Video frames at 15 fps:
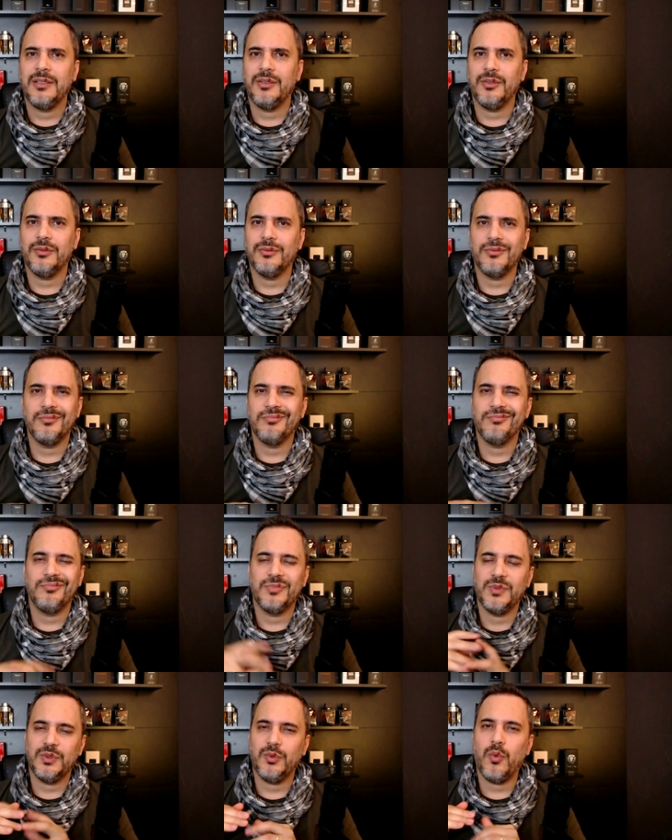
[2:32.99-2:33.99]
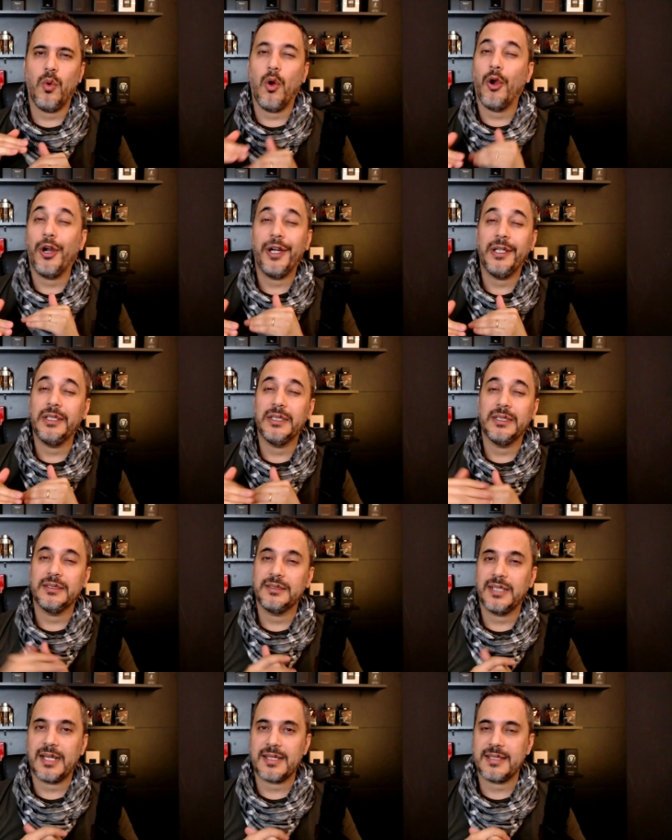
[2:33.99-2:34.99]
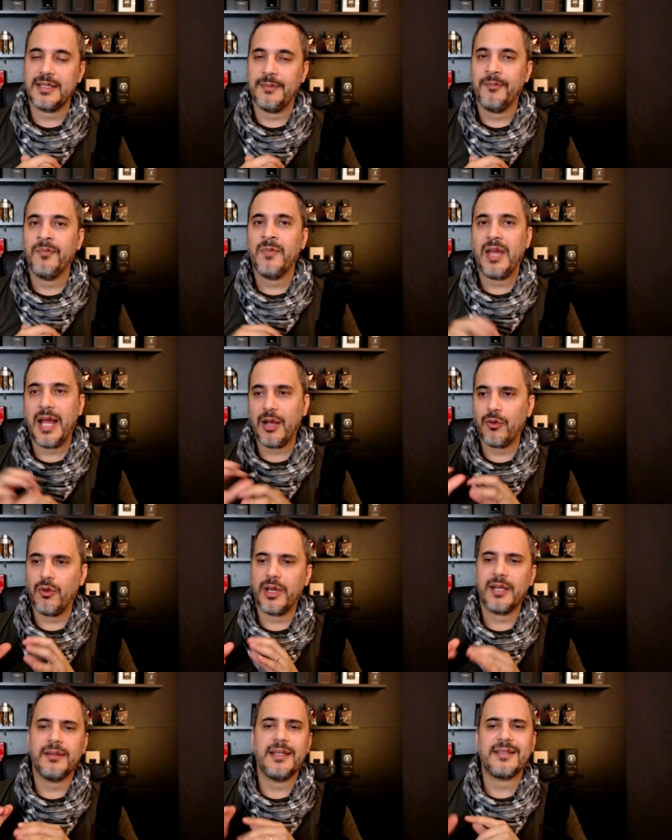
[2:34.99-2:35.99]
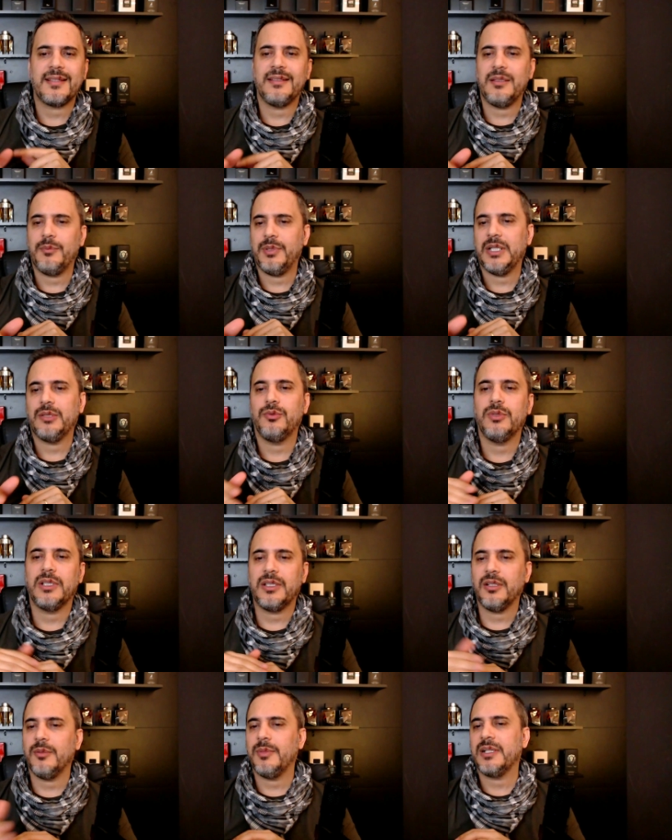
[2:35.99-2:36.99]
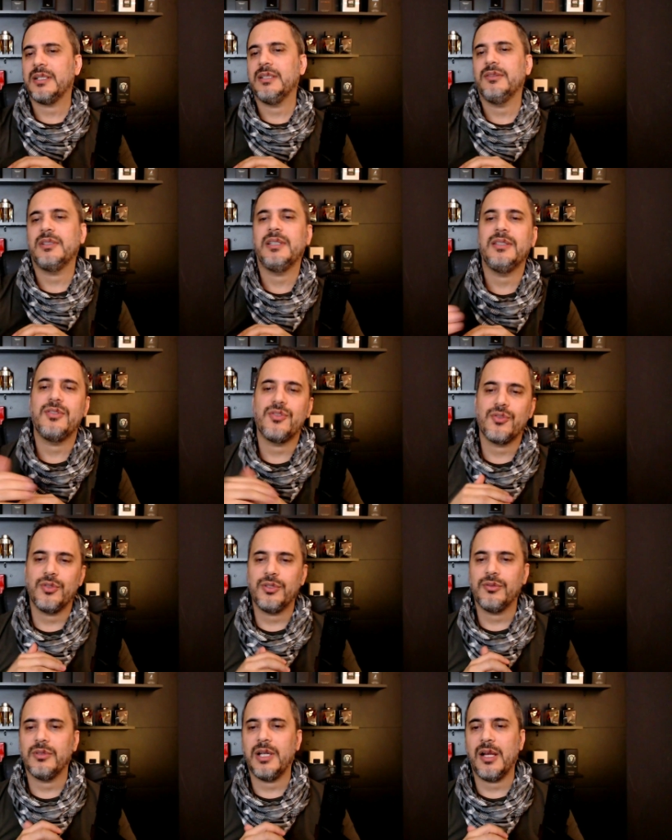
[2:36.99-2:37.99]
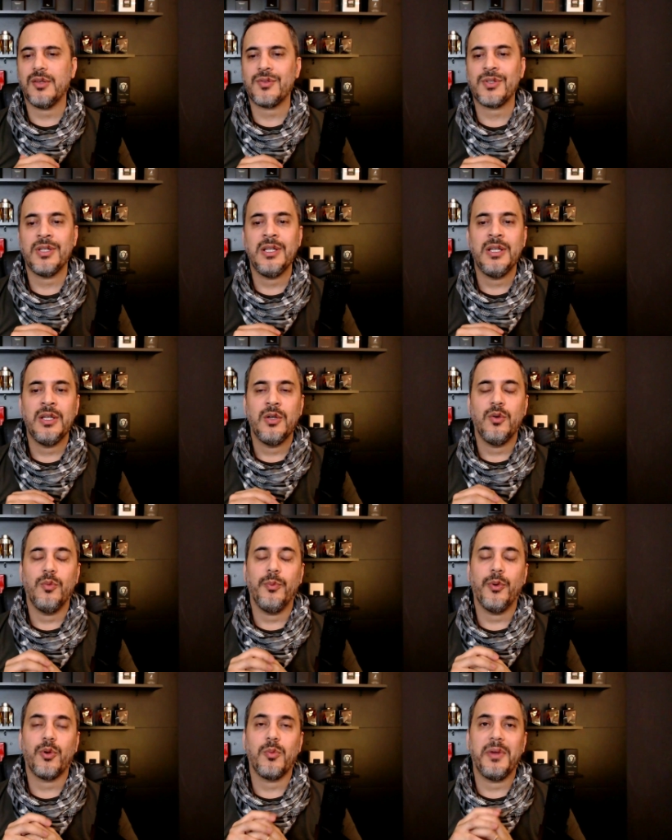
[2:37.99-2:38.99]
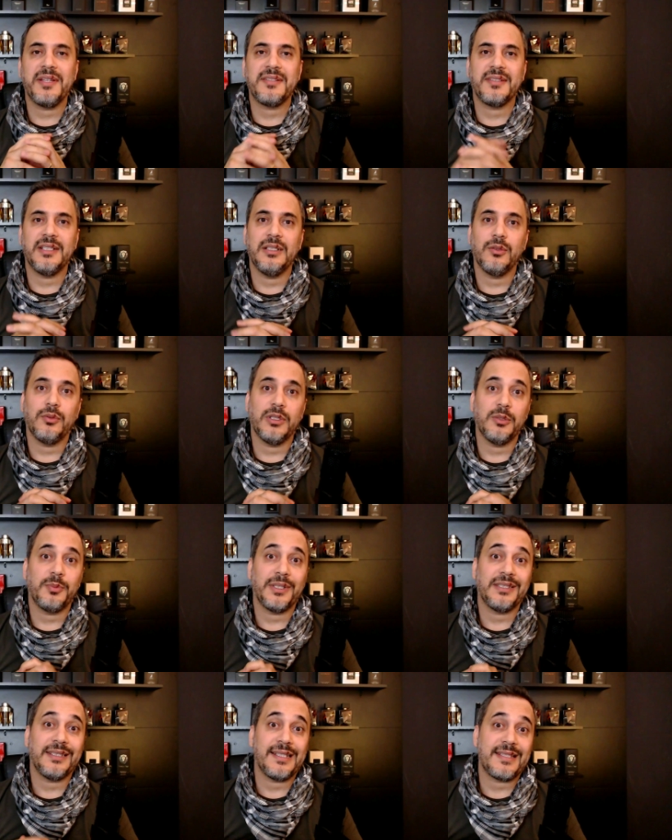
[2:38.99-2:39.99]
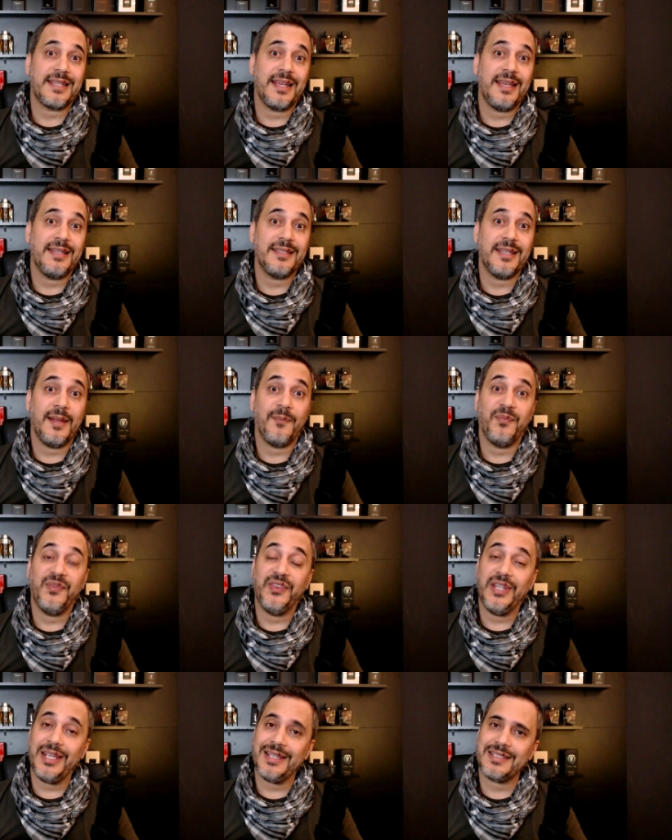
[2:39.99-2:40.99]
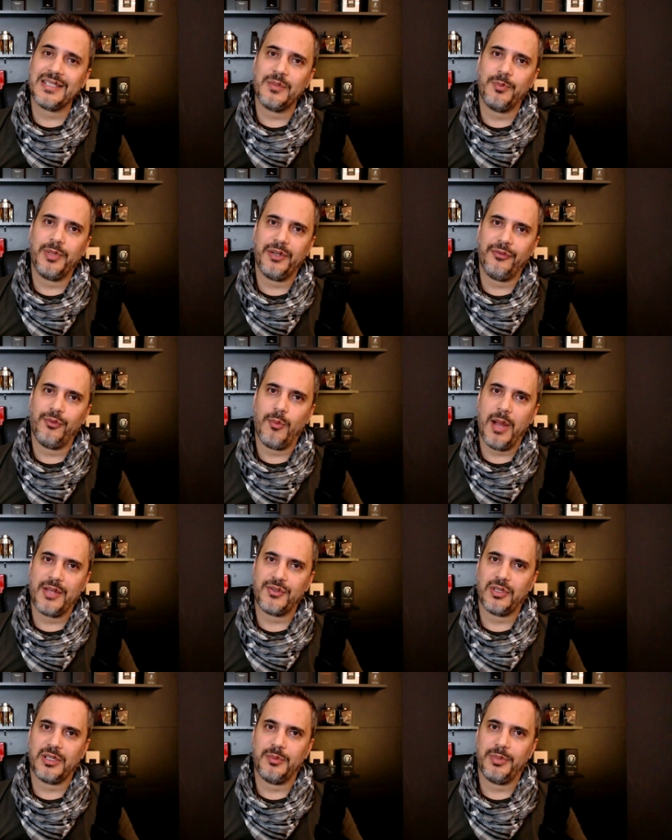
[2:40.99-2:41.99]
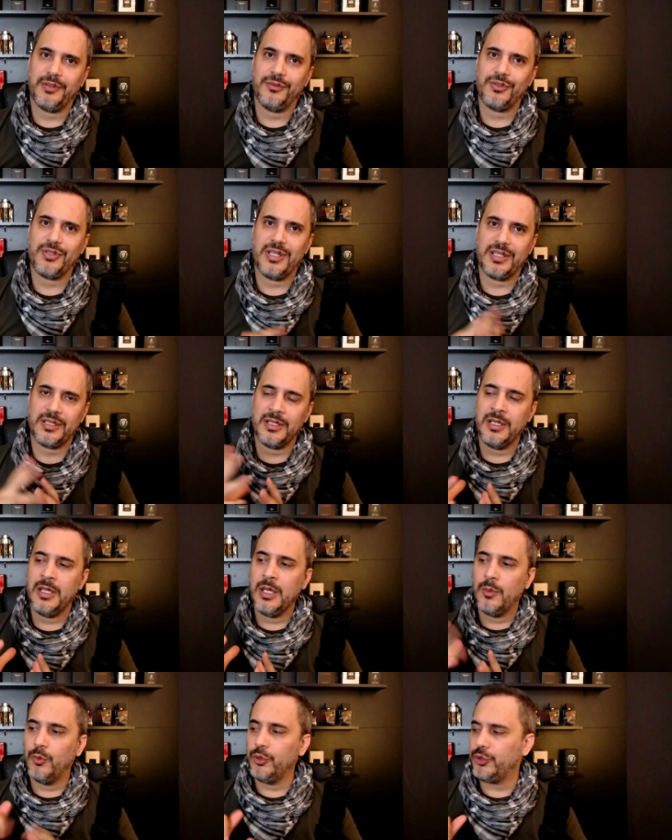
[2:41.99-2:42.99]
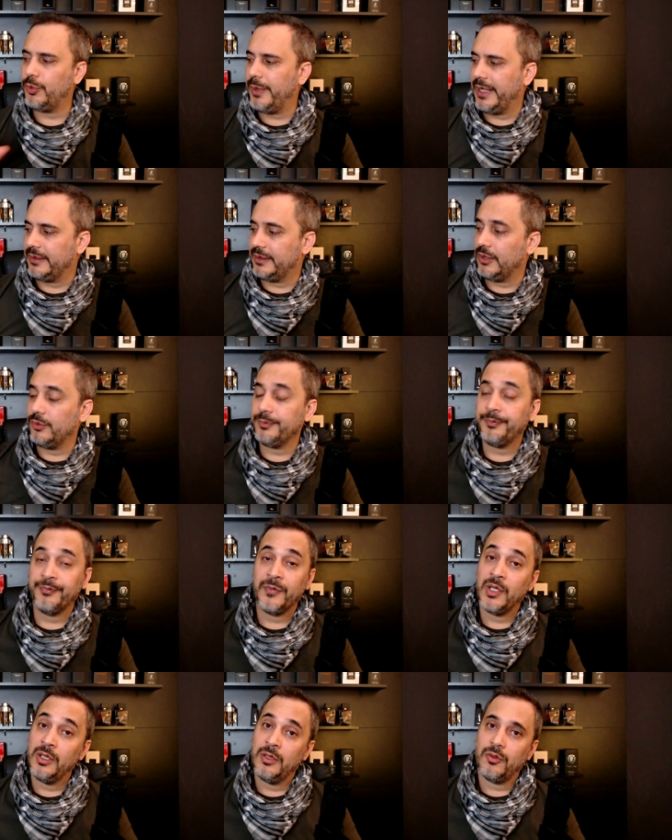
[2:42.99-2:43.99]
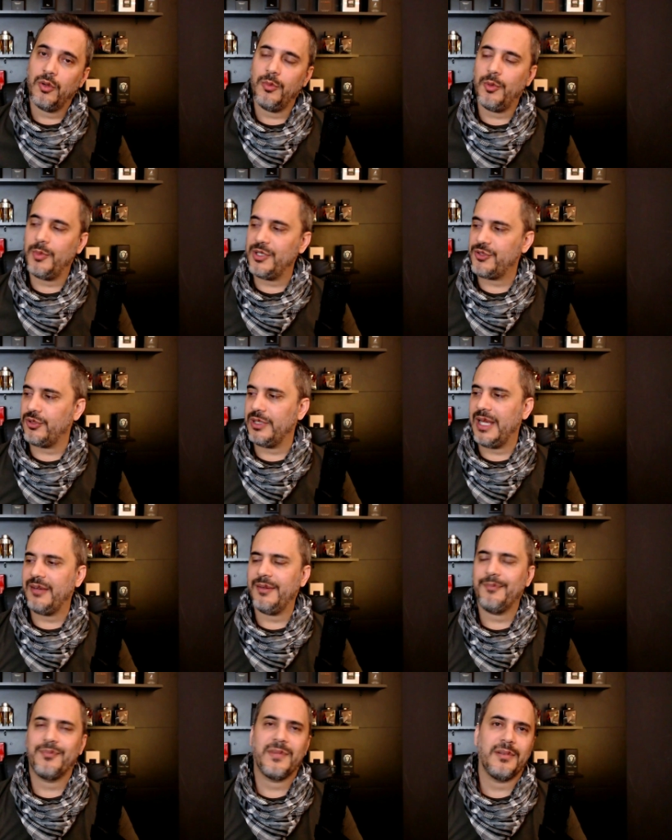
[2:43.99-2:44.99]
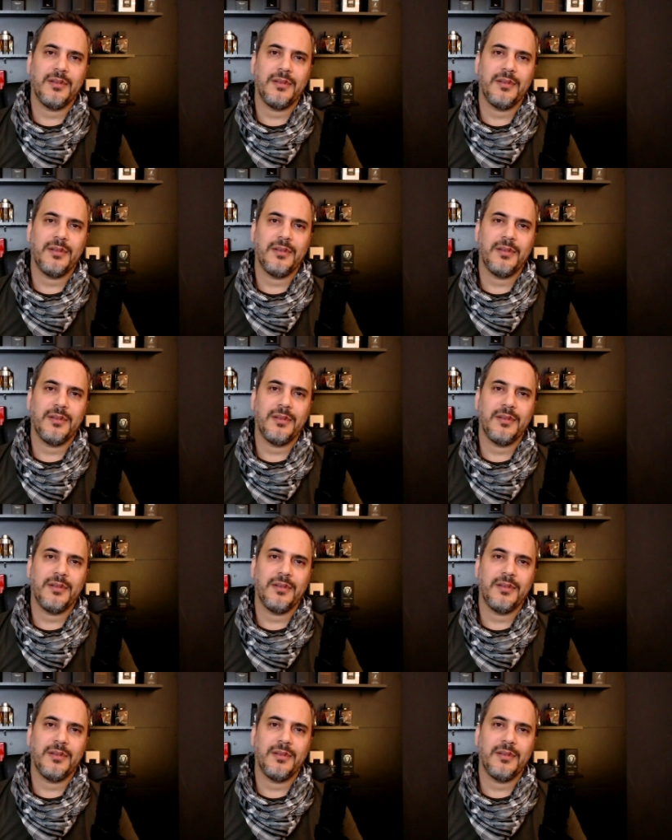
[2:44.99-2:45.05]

não, não orna trazer. Agora nessa temperatura aqui, ó, marcando aqui 18 graus, um pouco mais tranquilo para trazer a resenha desse perfumaço aqui para vocês. Muito bem, então, como eu mencionava,